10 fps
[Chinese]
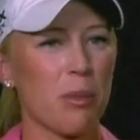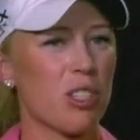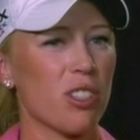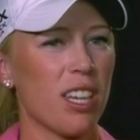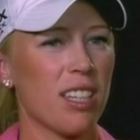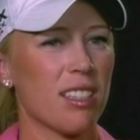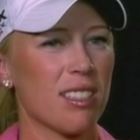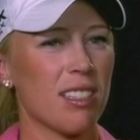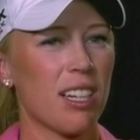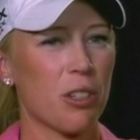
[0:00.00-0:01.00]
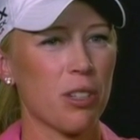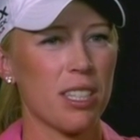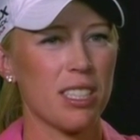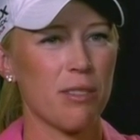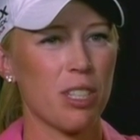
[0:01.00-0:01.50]
that much length has a lot of
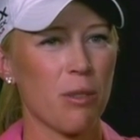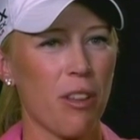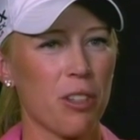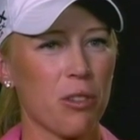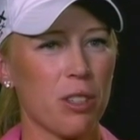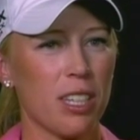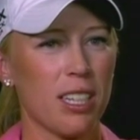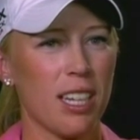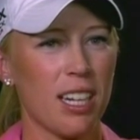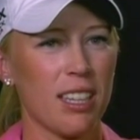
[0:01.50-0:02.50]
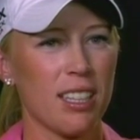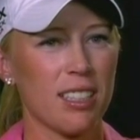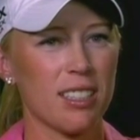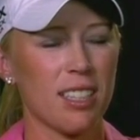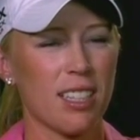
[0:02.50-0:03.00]
creativity around the green. And I
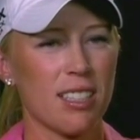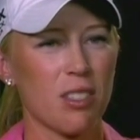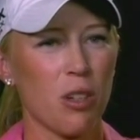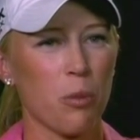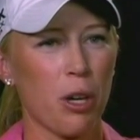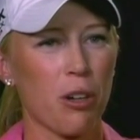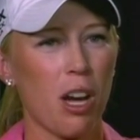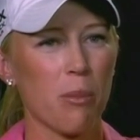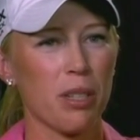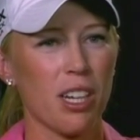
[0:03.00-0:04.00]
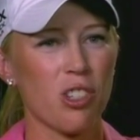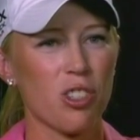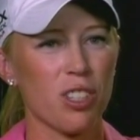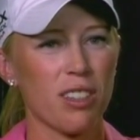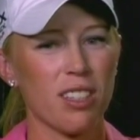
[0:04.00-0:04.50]
think that that's a rare
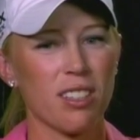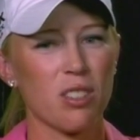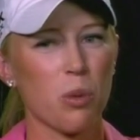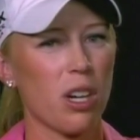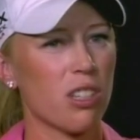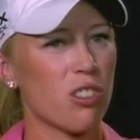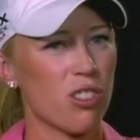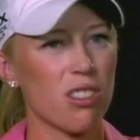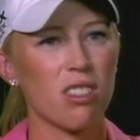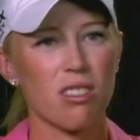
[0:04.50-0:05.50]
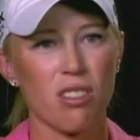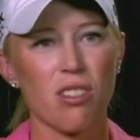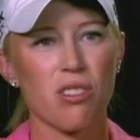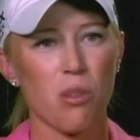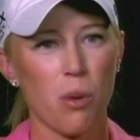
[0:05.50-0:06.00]
combination. I think that's why she has
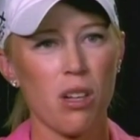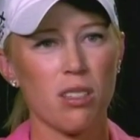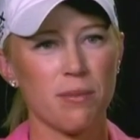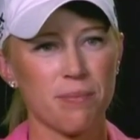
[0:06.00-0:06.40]
done so well.